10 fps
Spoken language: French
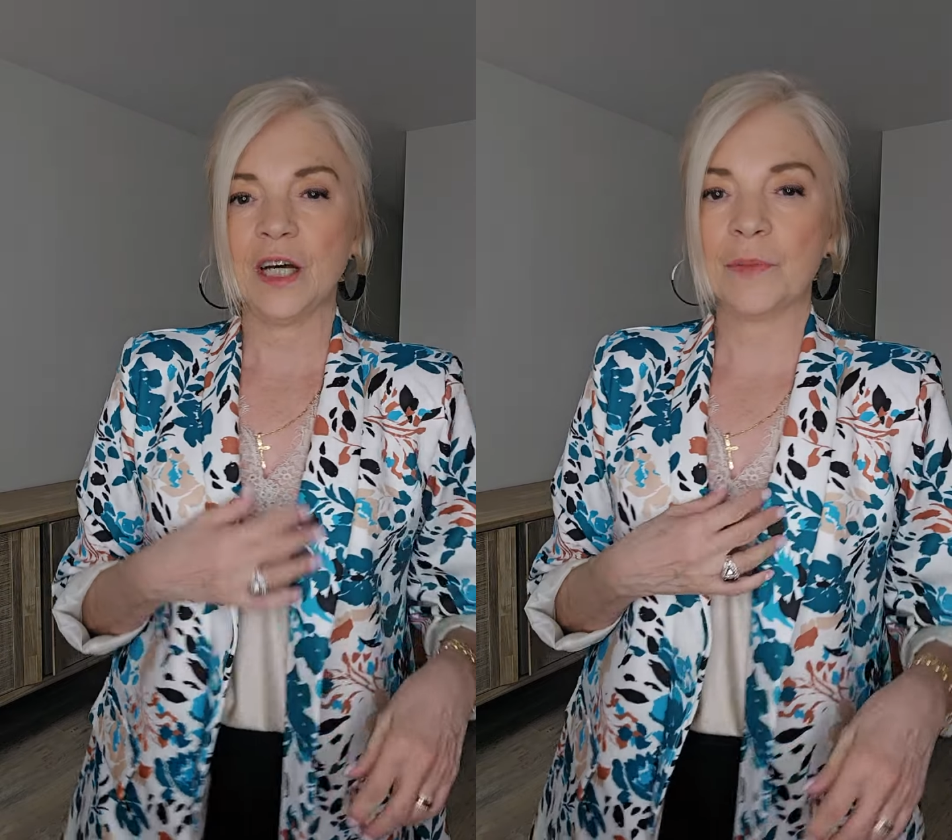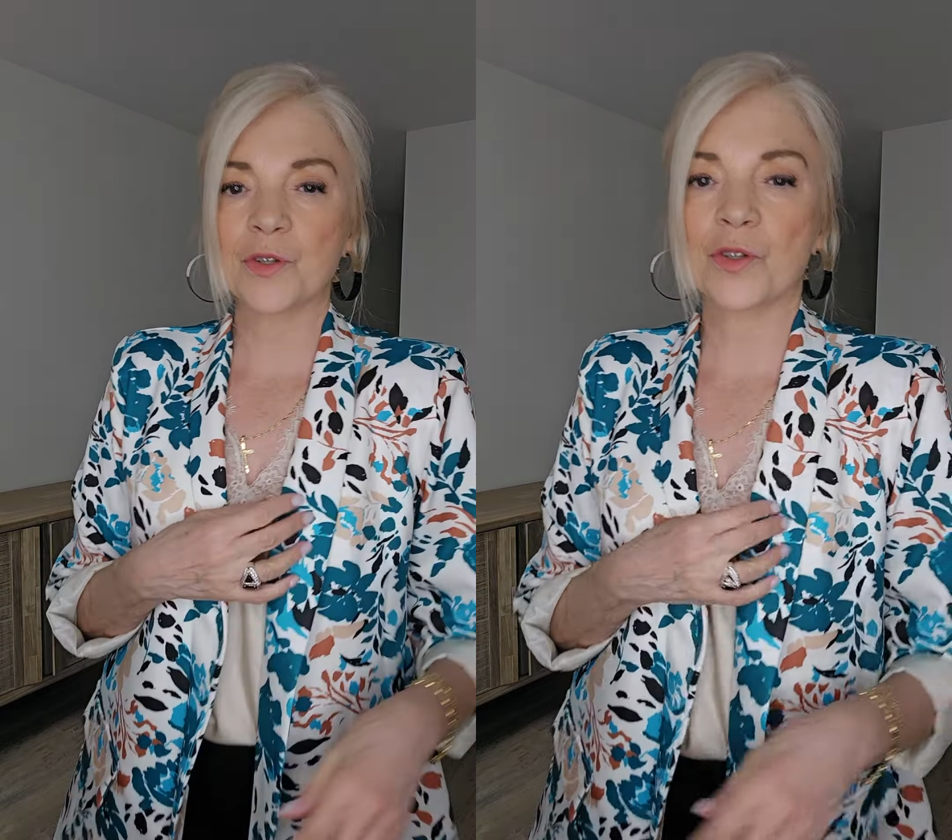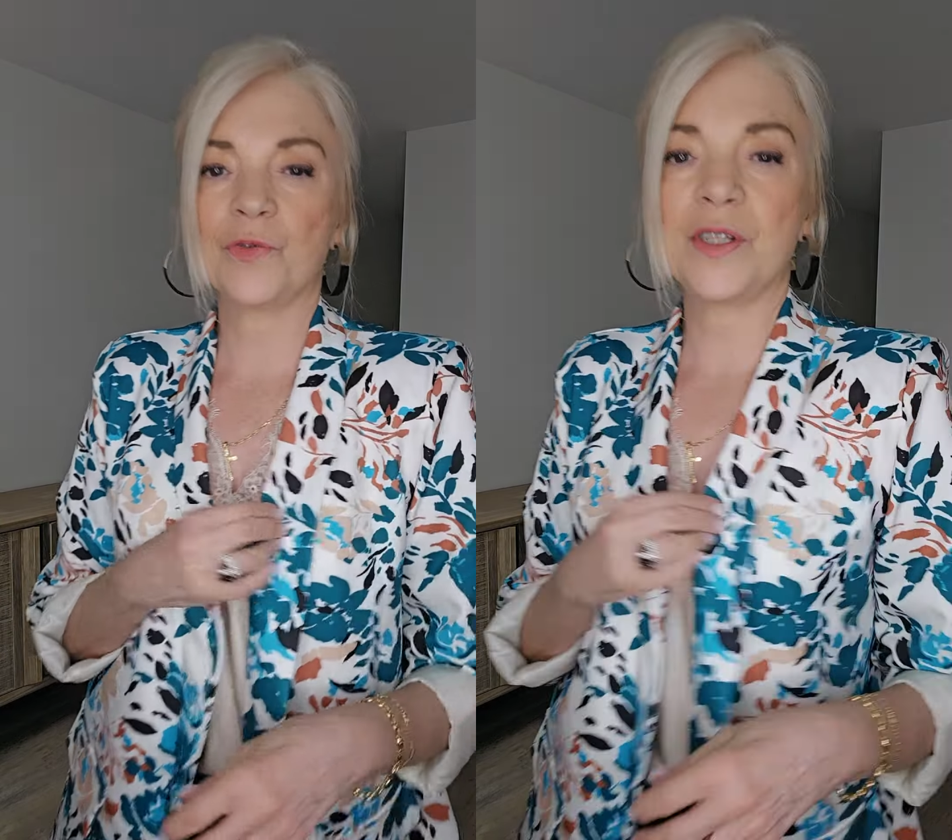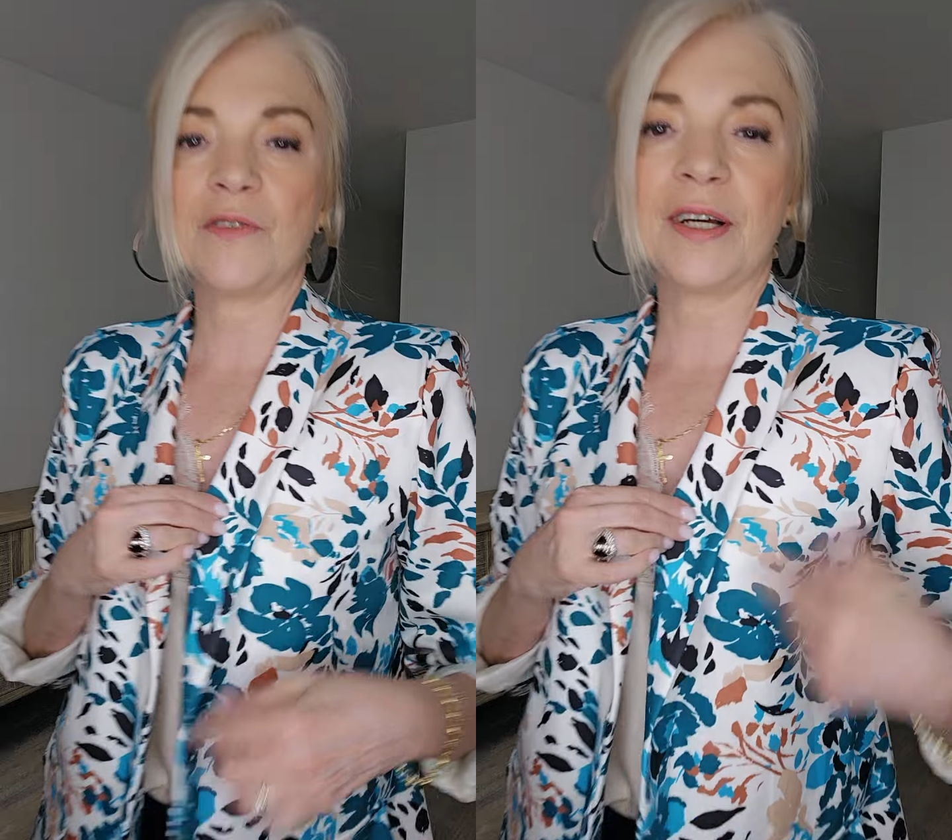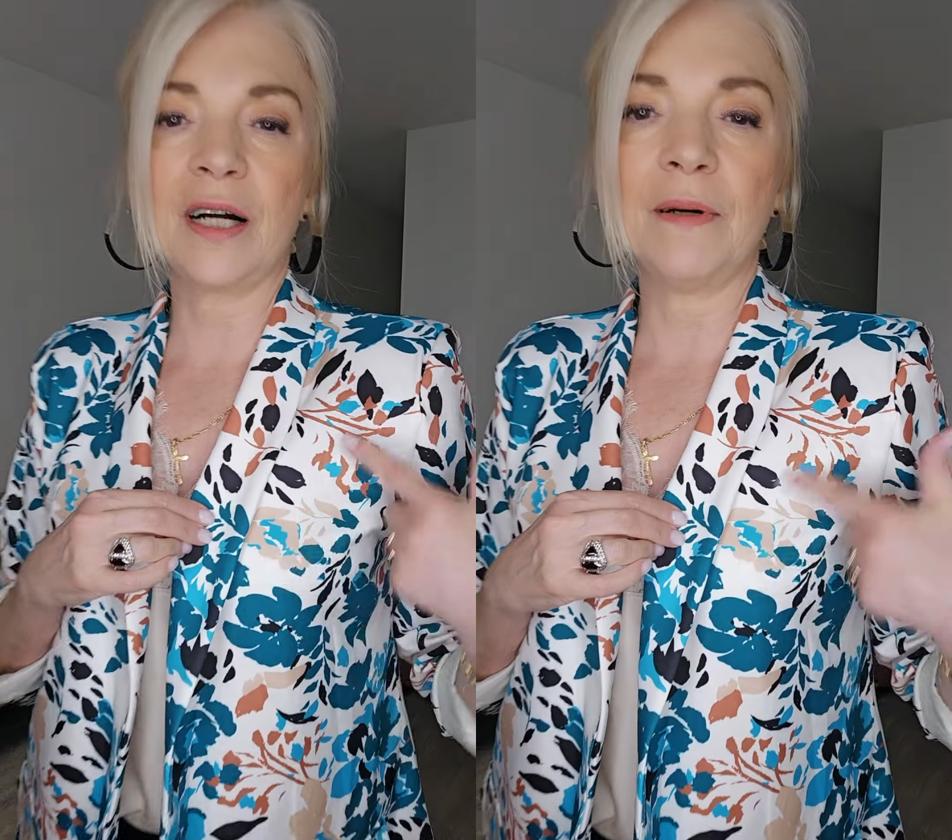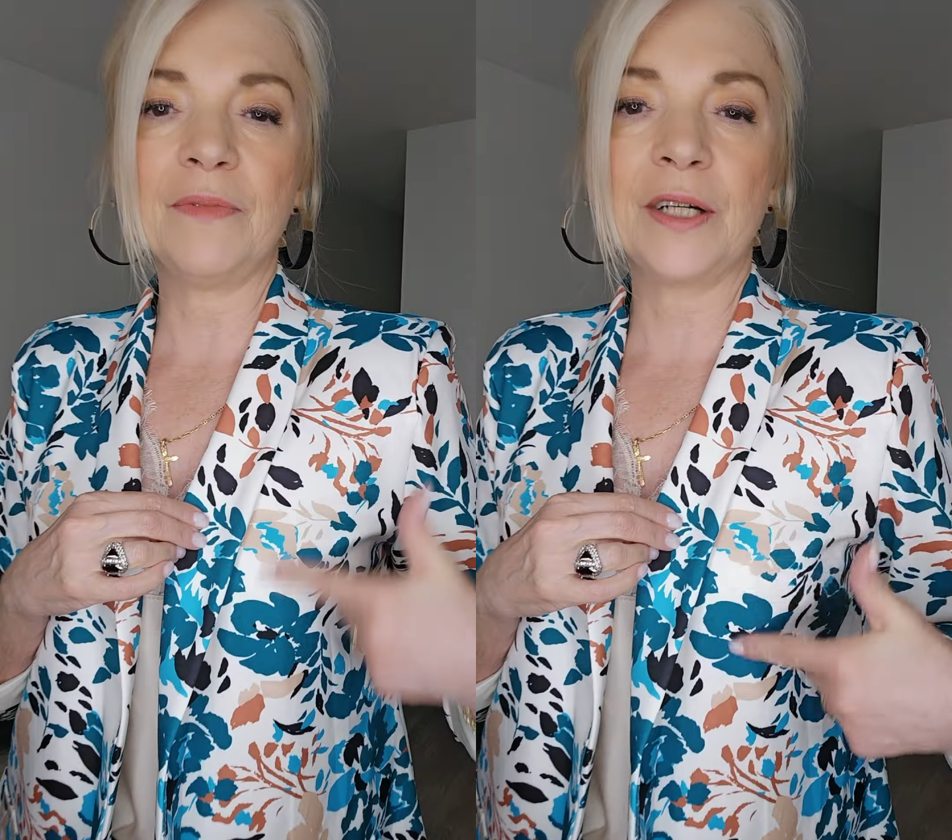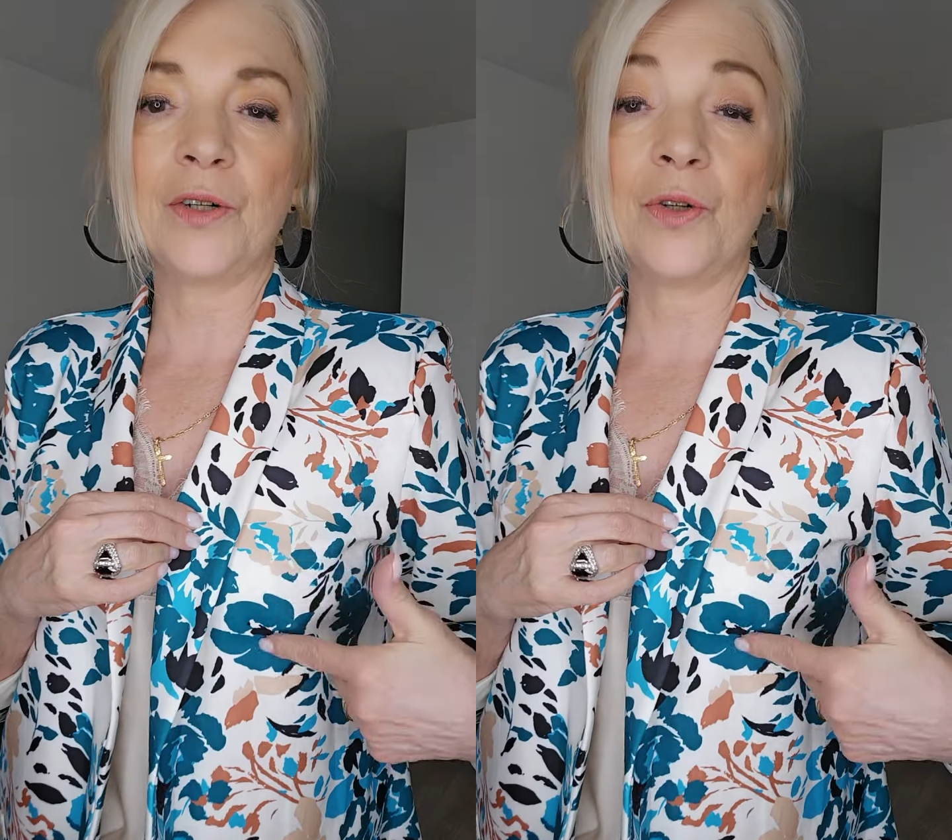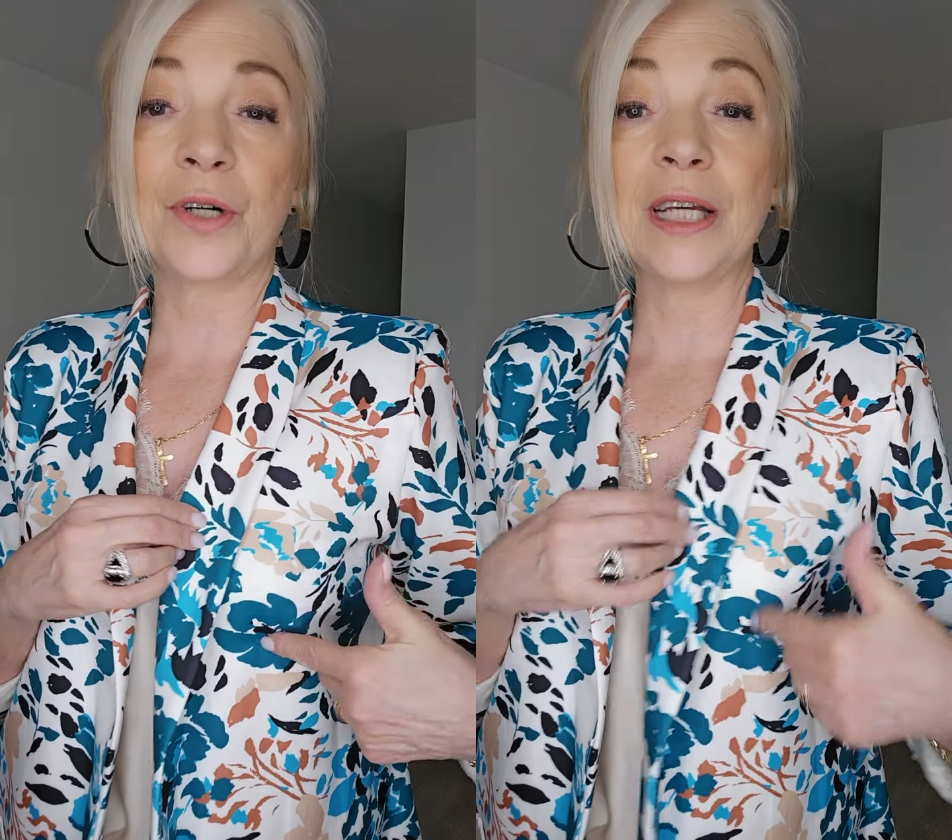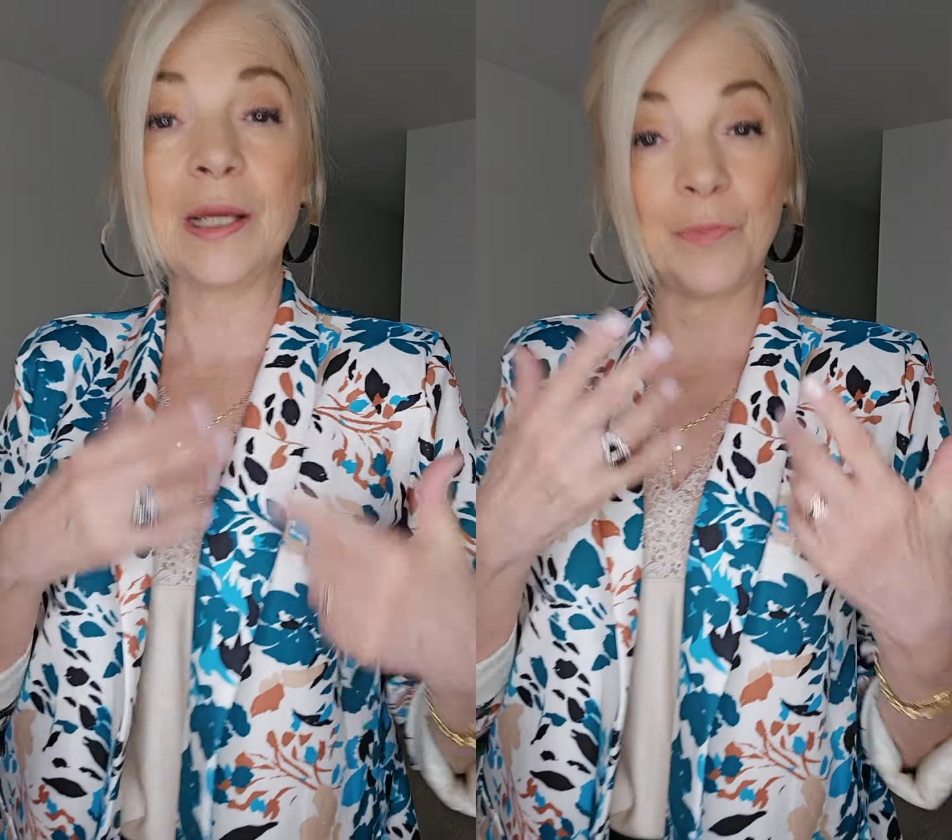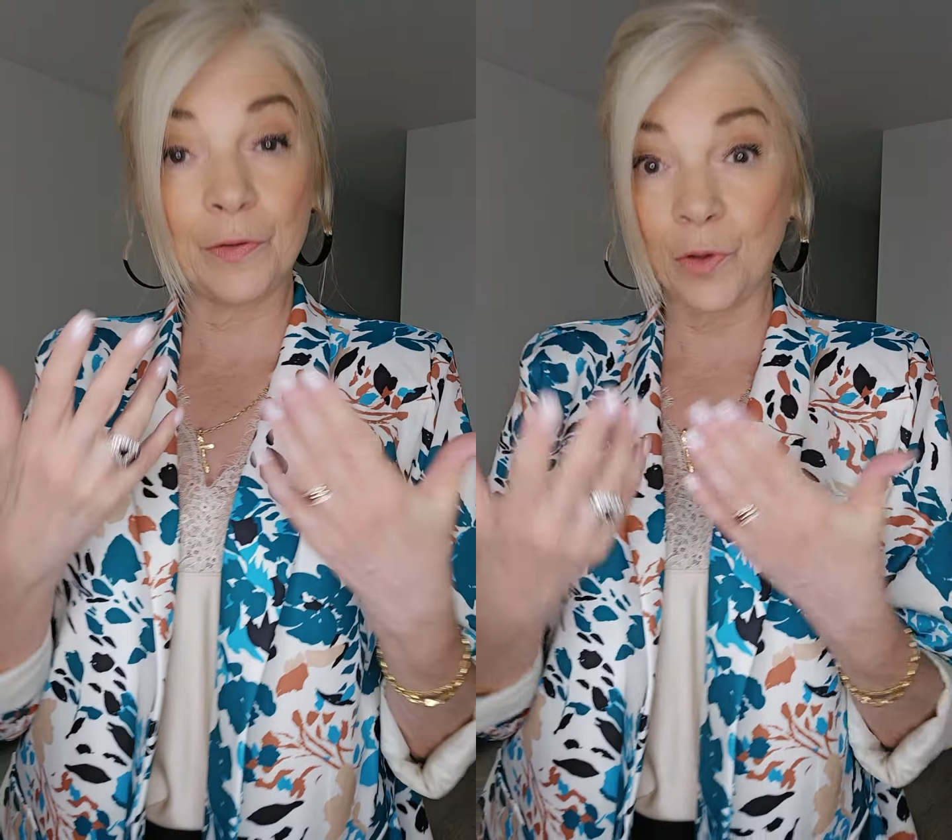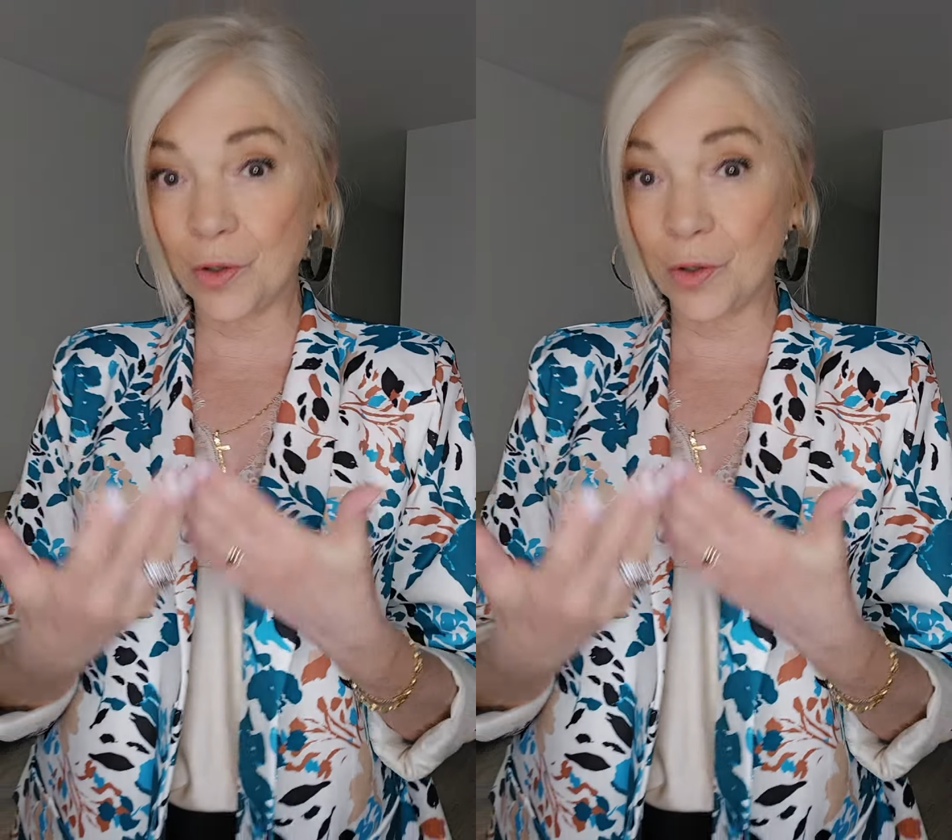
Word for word: parce que vous avez quand même des coloris qui peuvent